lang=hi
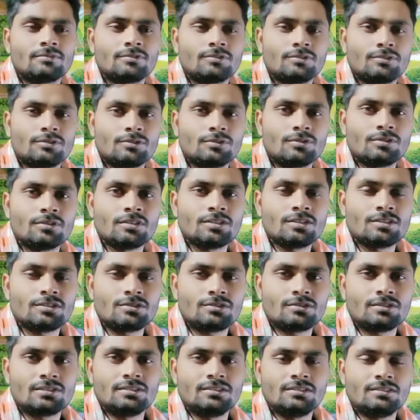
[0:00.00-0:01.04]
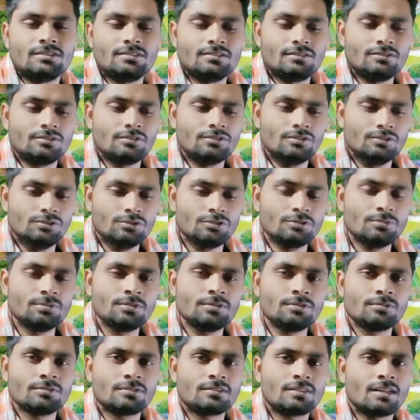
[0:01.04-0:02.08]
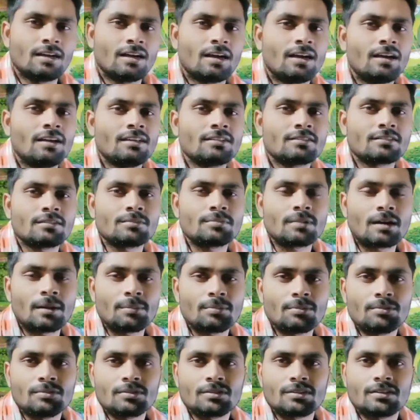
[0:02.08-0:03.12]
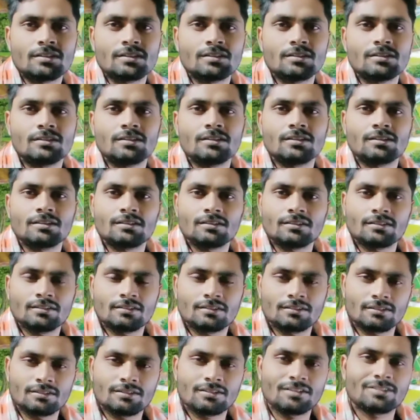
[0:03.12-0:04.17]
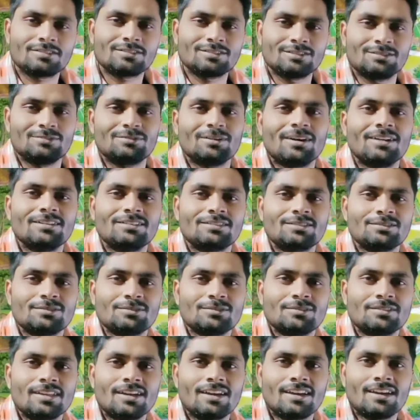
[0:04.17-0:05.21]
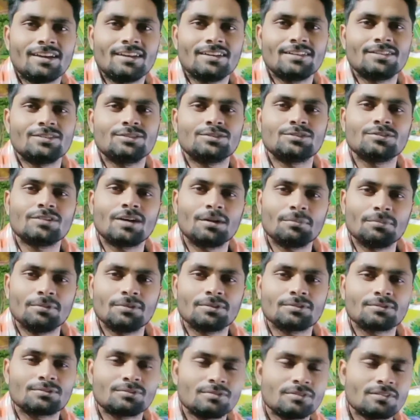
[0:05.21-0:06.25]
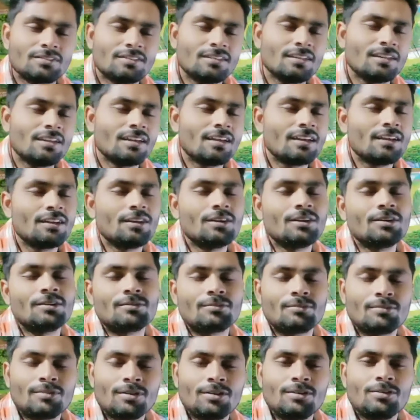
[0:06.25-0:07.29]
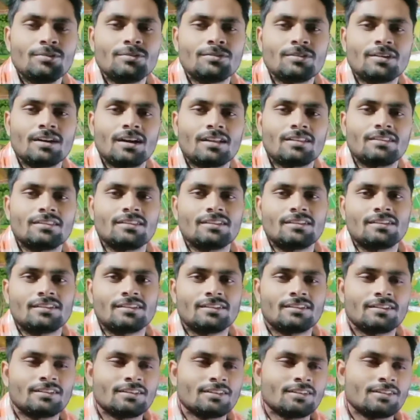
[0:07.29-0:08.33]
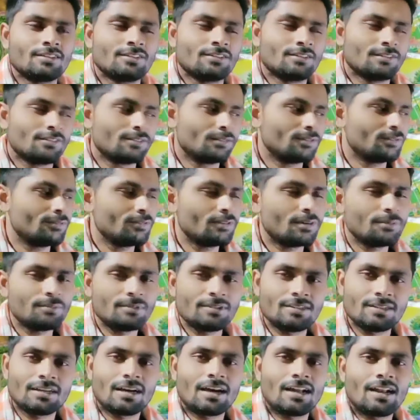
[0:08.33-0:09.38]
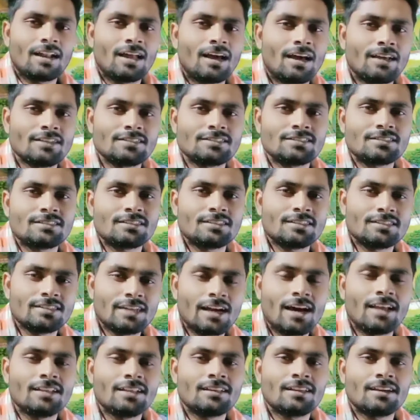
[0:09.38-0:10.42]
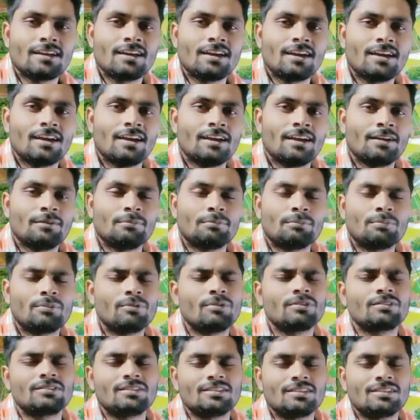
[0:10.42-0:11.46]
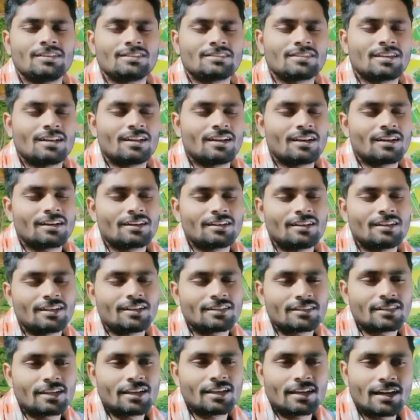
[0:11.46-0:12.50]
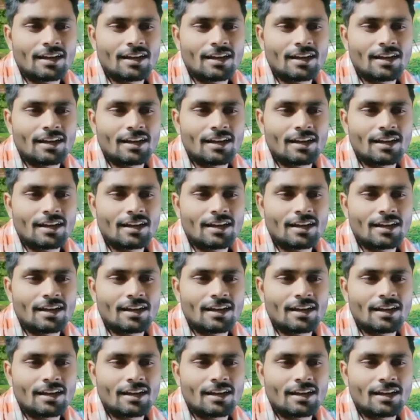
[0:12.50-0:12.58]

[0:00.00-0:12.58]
तो ये जो भी होता है सब आप लोग की आशीर्वाद से होता है जो आप लोग सुनते हैं वही लोग गाते हैं तो हमें ये गाना आज याद आया है बहुत ही अच्छा लगता है गाना